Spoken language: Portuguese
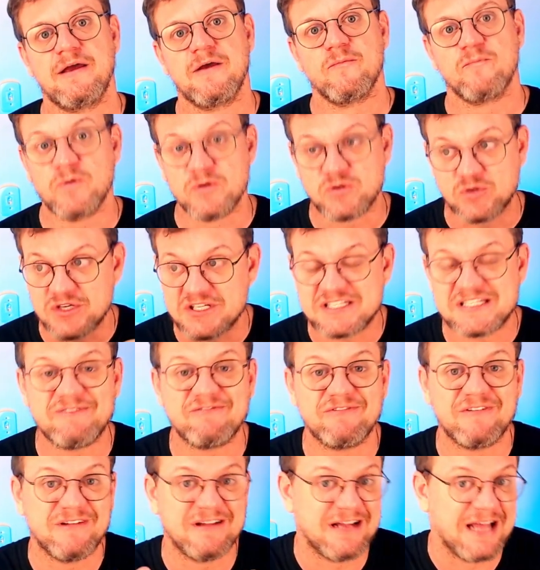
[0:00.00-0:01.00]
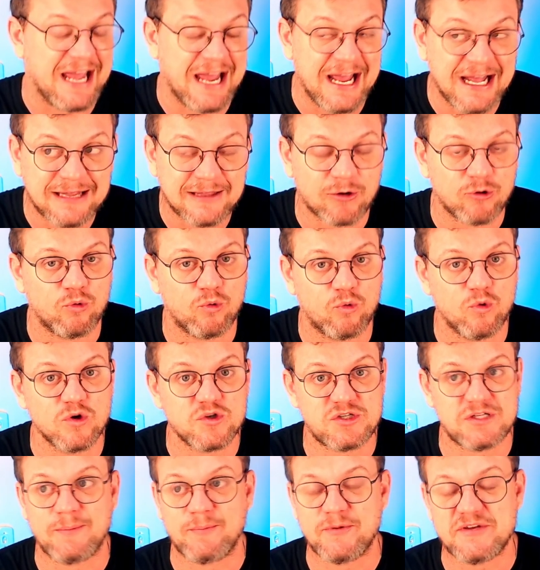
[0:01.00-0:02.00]
Pessoas se entram no curso
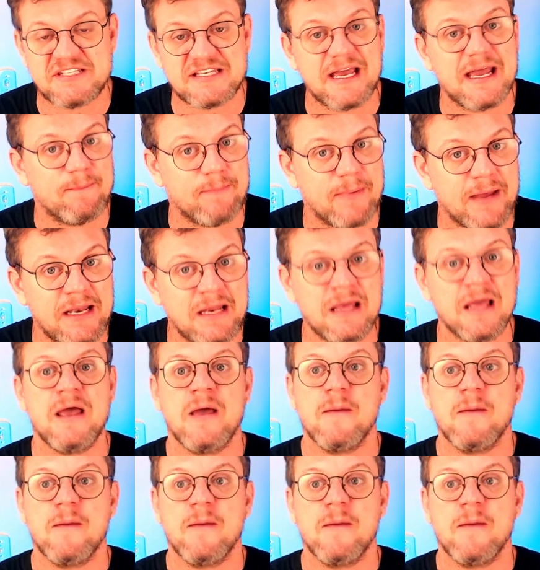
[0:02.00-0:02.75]
e depois se arrependem